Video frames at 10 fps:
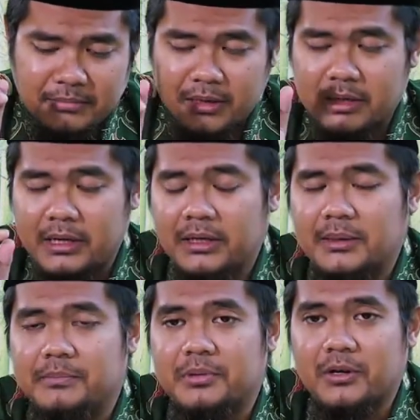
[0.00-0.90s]
Maka
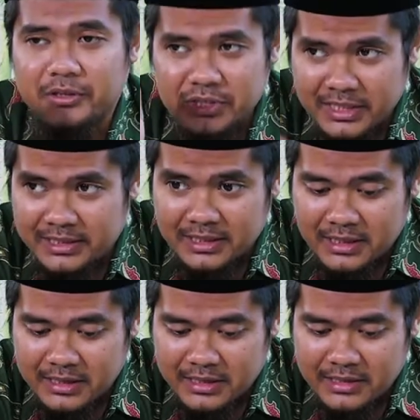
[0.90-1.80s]
ibrohnya
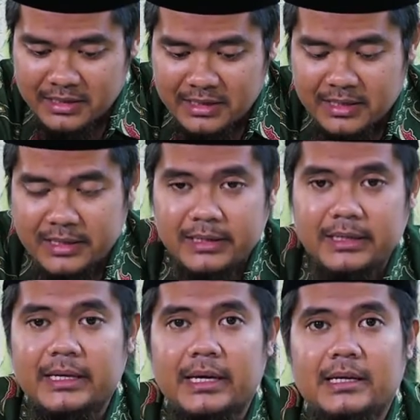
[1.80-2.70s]
adalah
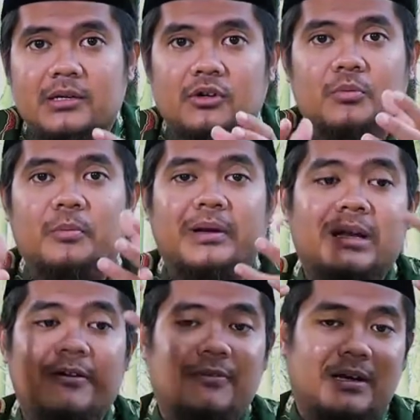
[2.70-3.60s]
dengan keumuman
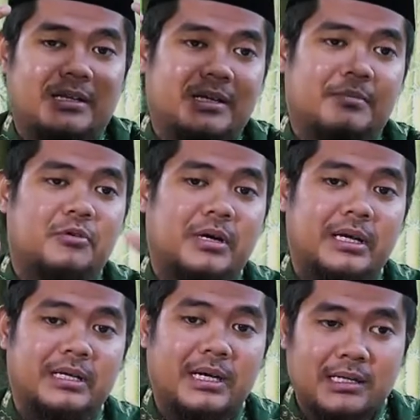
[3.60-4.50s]
lafalnya,
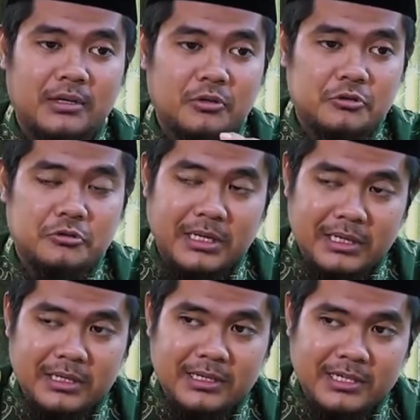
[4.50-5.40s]
bukan dengan
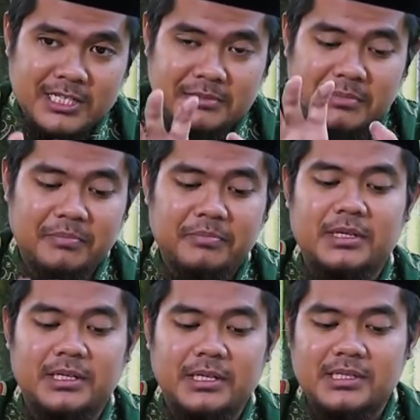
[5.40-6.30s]
kekhususan
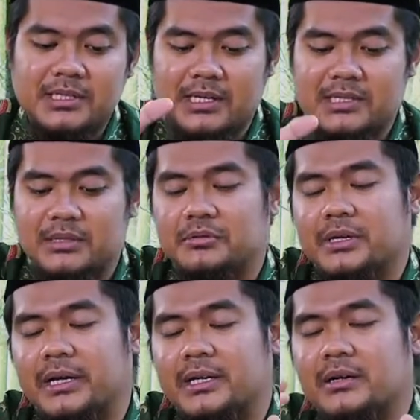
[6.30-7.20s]
sebabnya. Ini salah satu
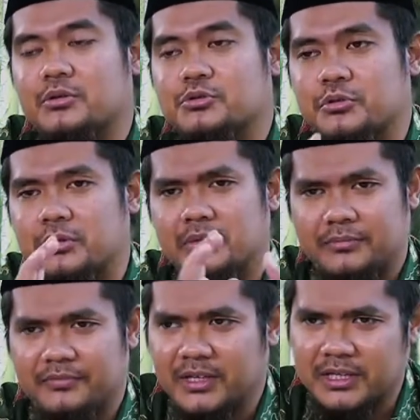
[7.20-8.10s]
kaidah usul
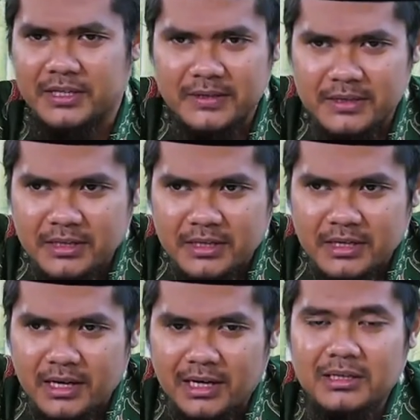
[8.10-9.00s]
fiqih.
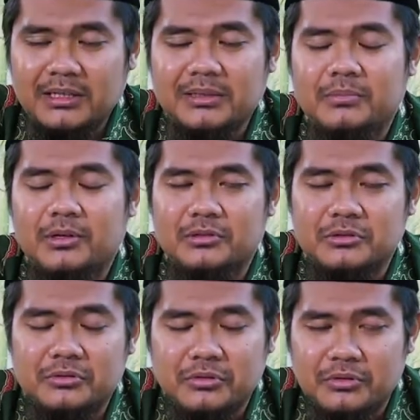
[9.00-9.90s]

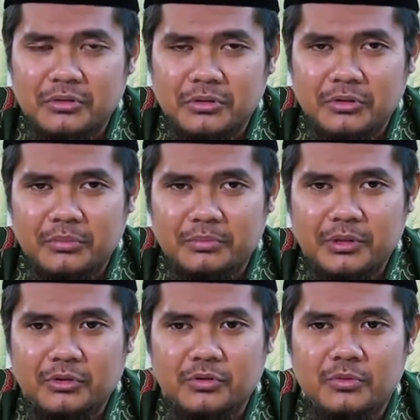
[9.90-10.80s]
Al-ibratu
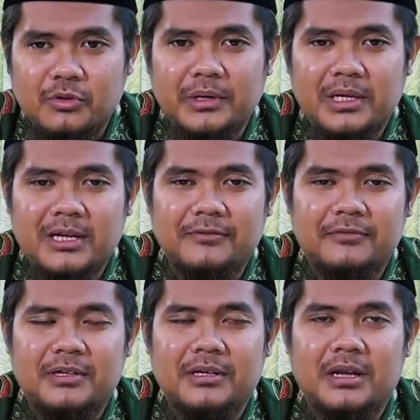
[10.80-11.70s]
bi'umumi
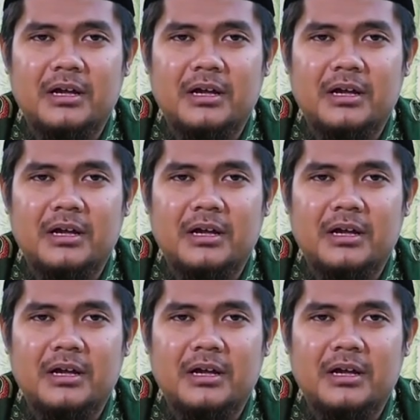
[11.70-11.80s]
lafzi